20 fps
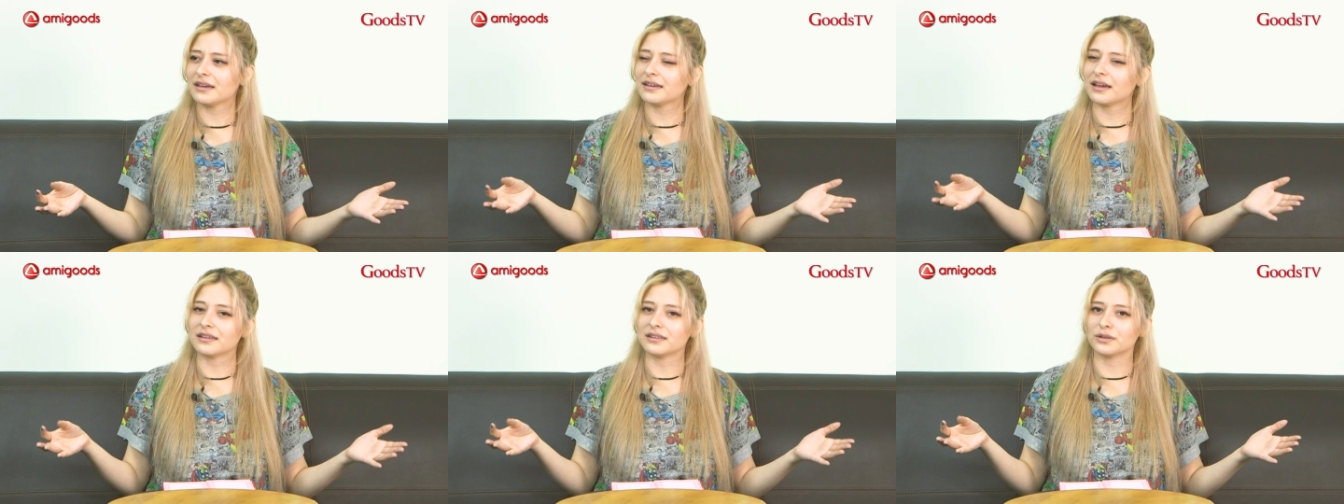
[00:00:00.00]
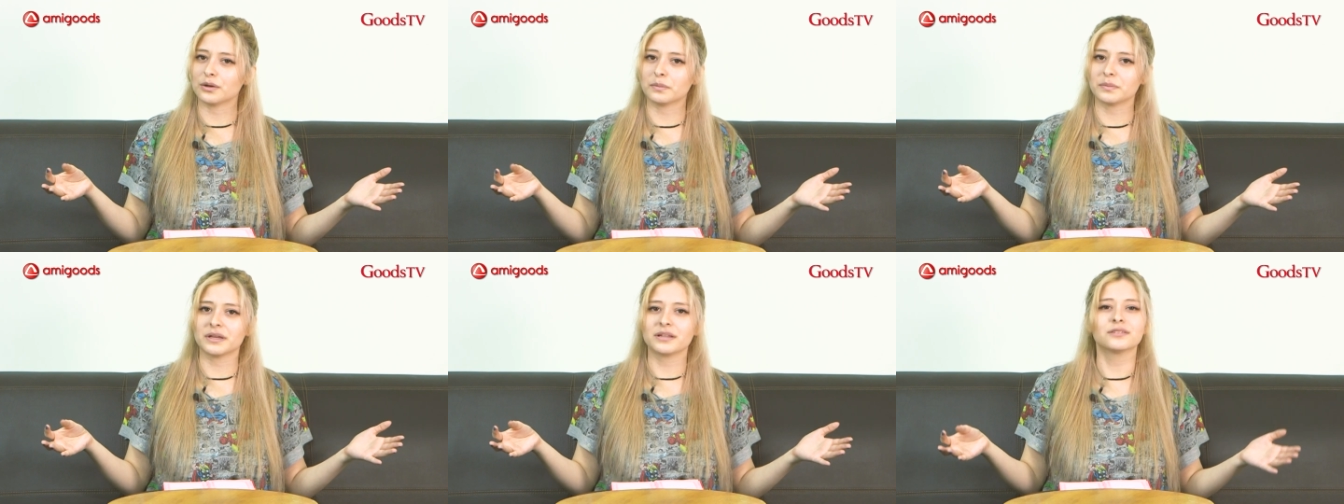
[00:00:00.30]
Ay
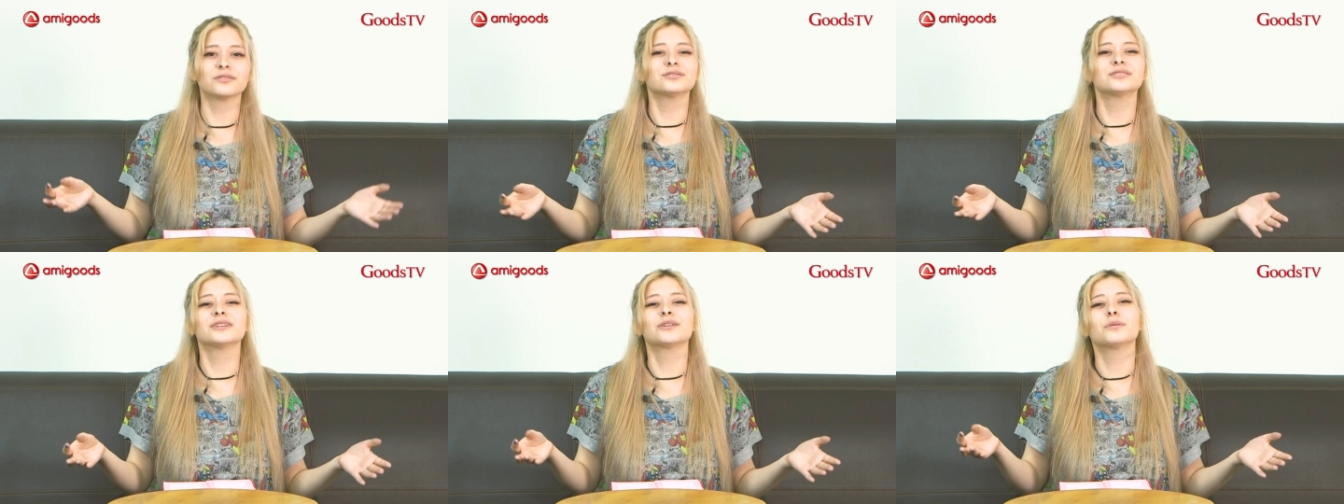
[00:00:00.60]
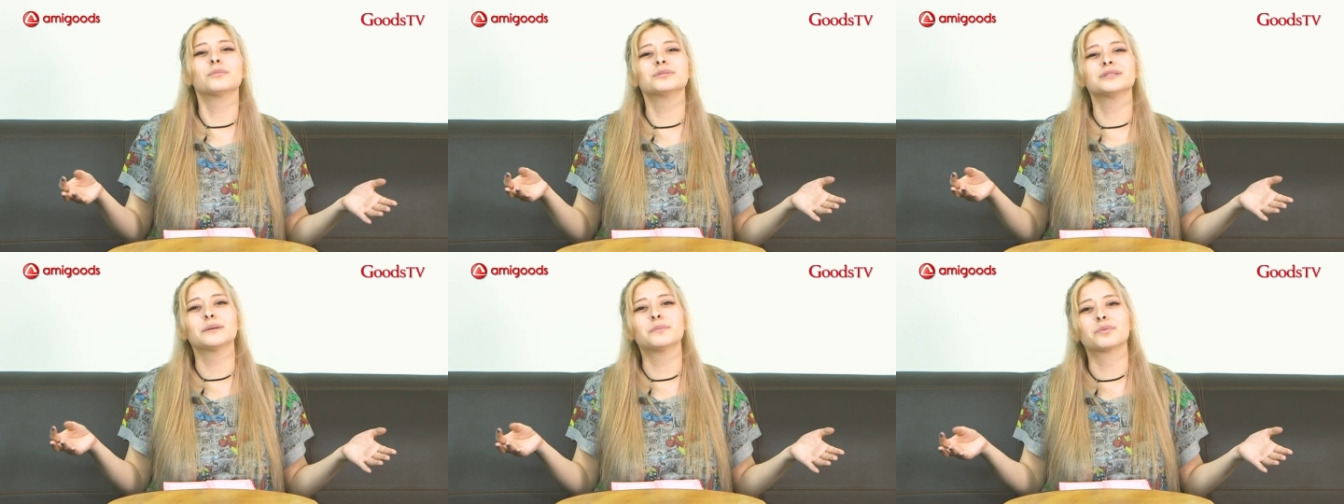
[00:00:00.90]
no, no sé
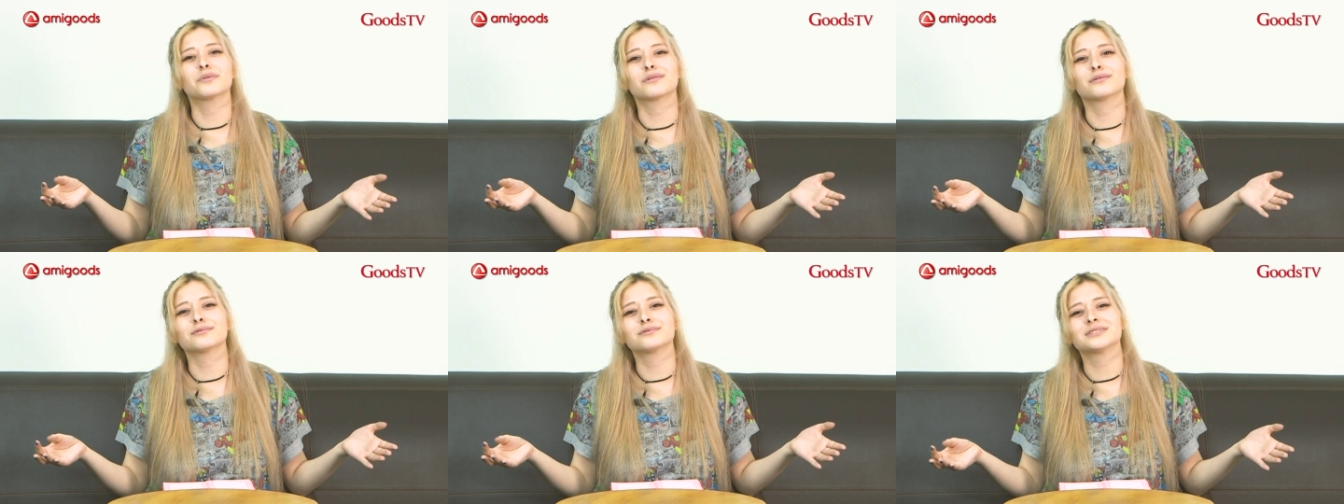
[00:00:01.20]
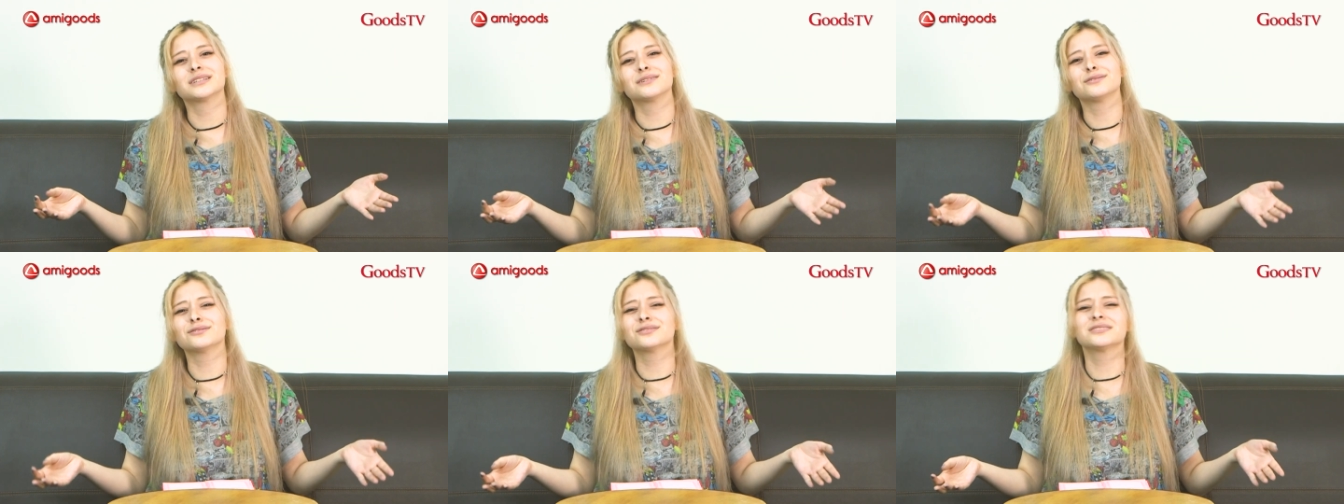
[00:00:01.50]
cómo se
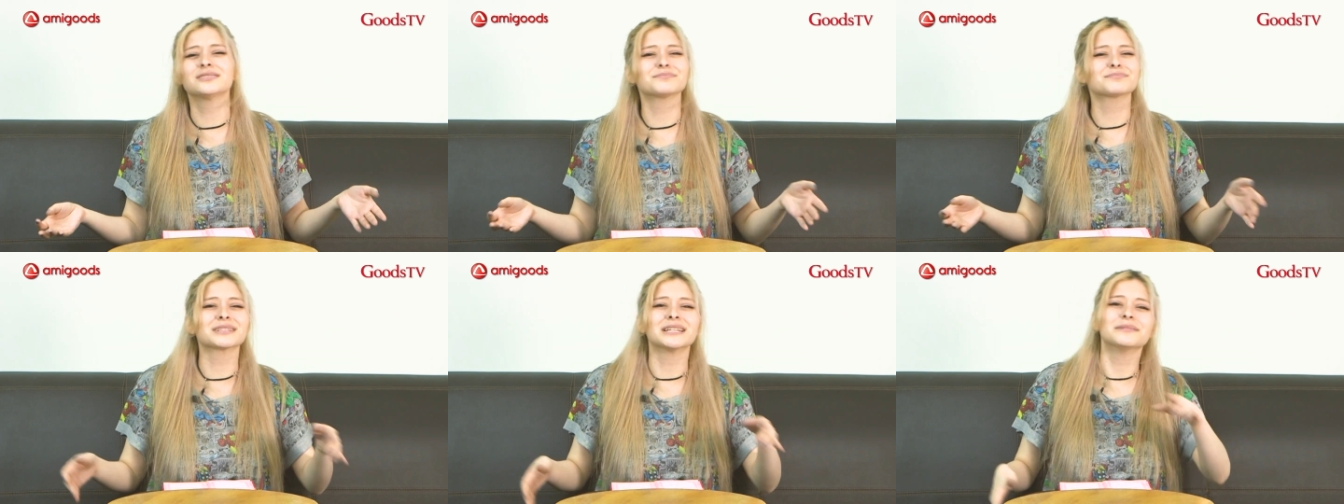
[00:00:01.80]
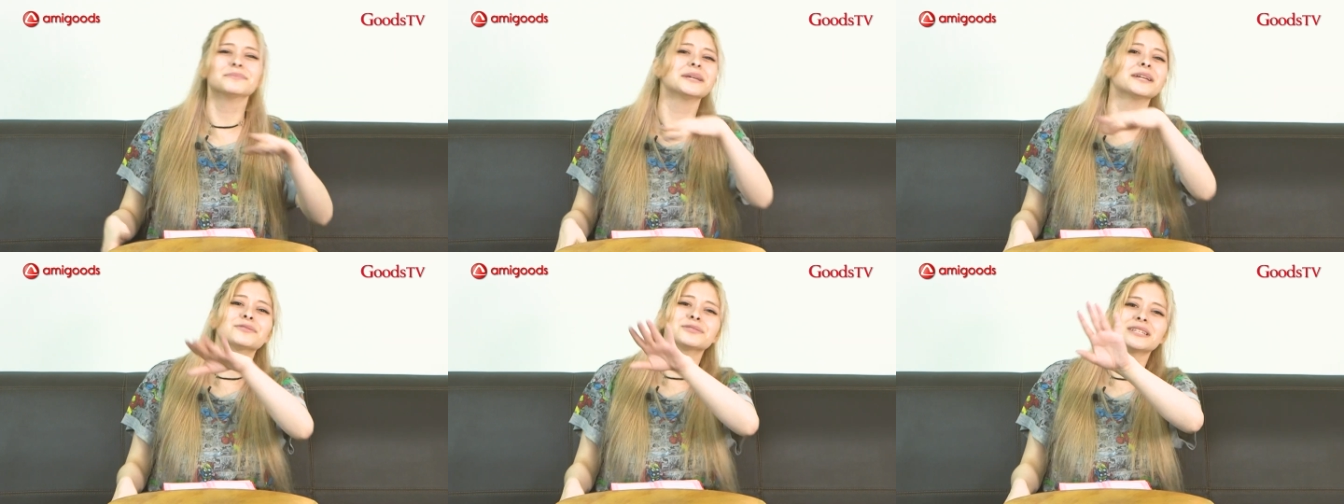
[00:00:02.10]
pronuncia.
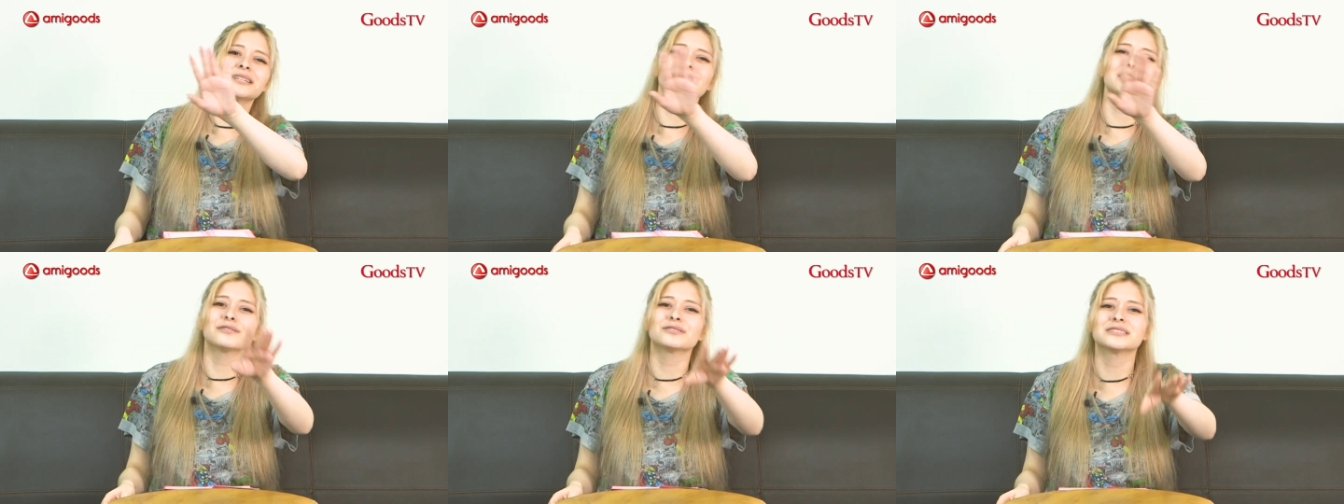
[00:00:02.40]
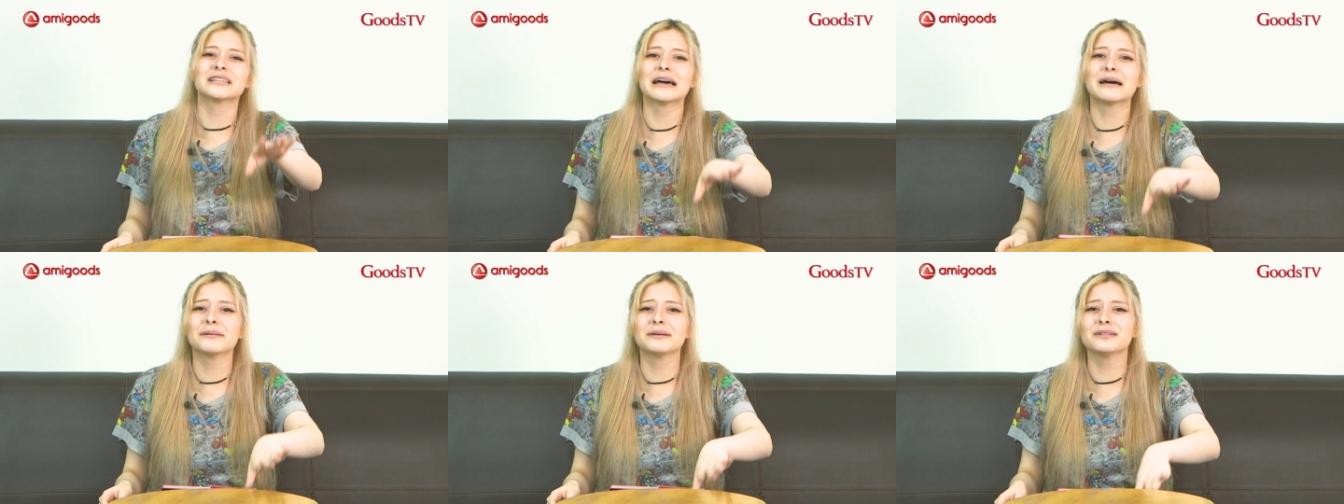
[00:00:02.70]
Yo ustedes lo
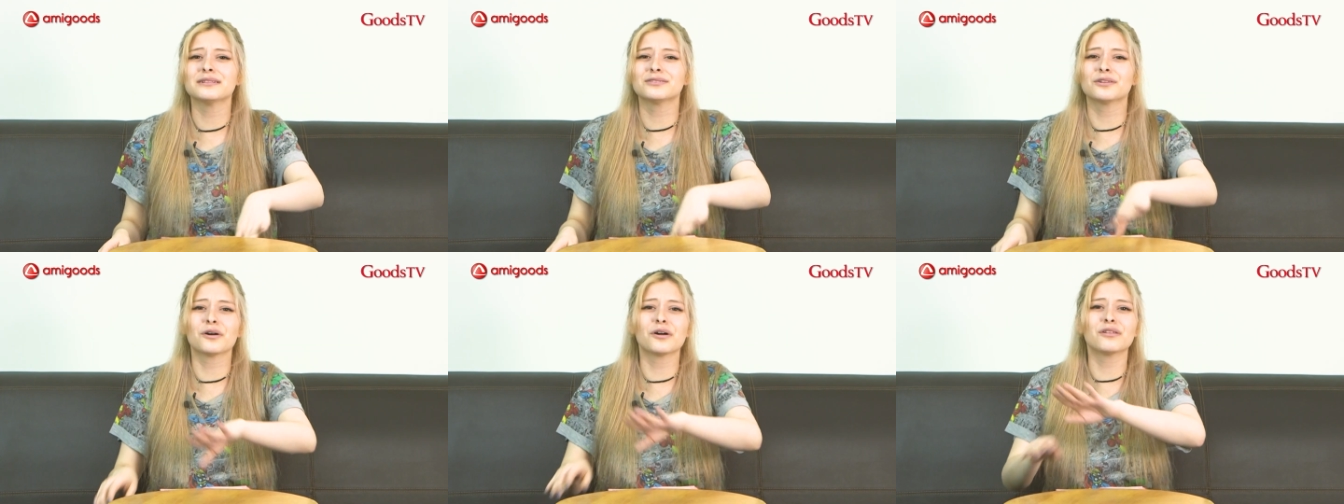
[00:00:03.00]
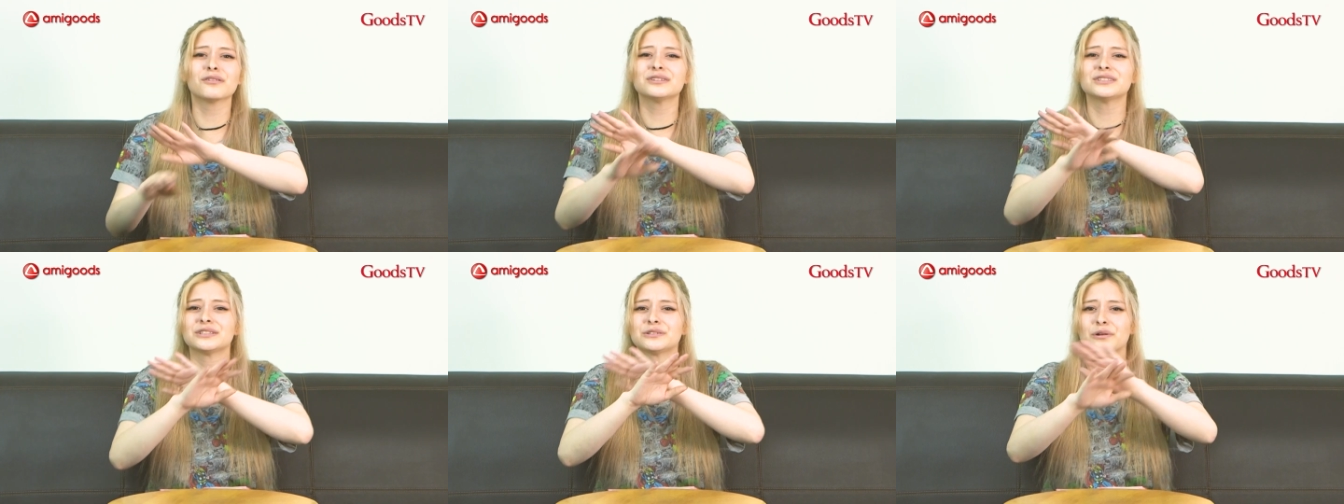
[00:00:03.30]
saben
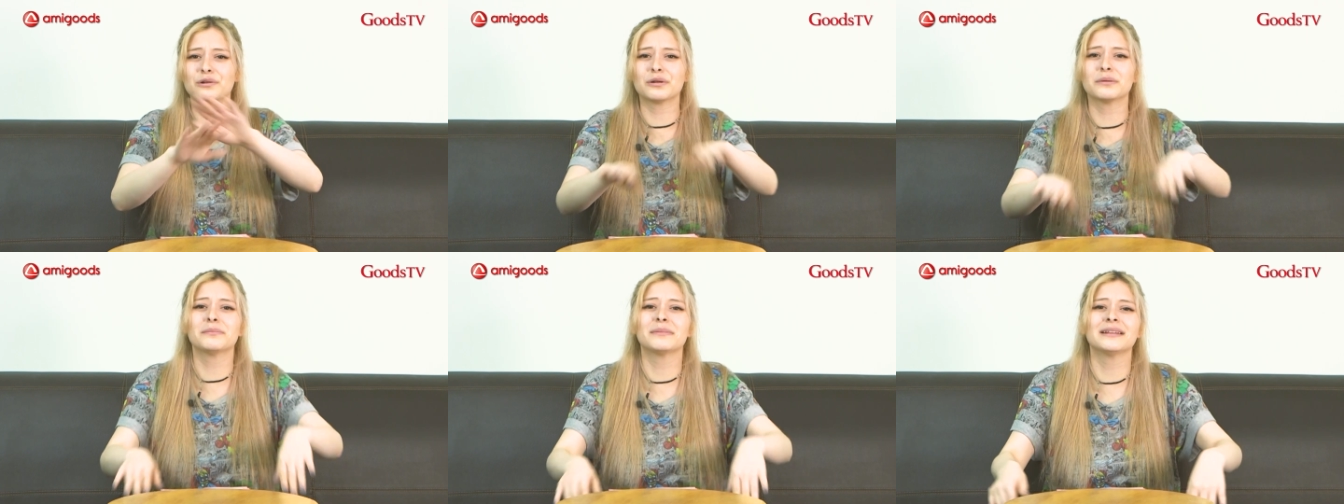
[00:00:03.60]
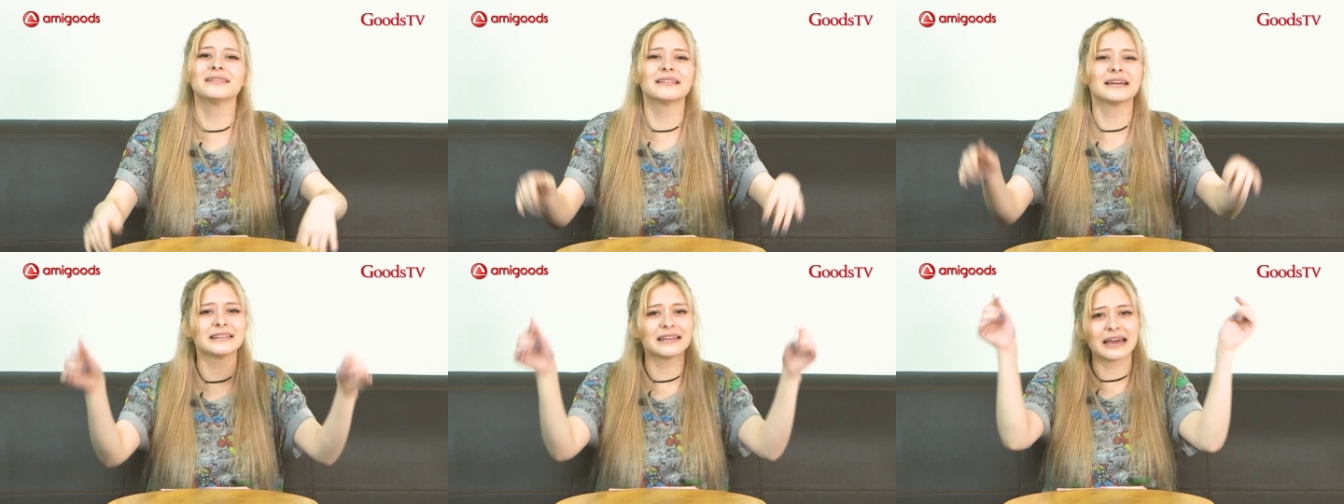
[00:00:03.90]
todo y si no lo
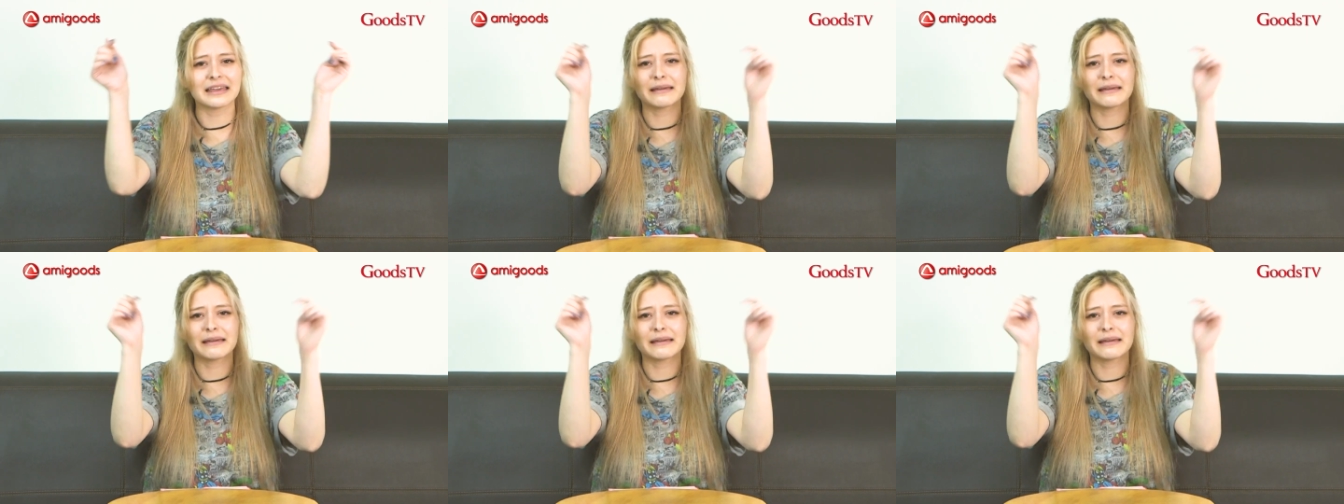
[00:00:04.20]
inventan,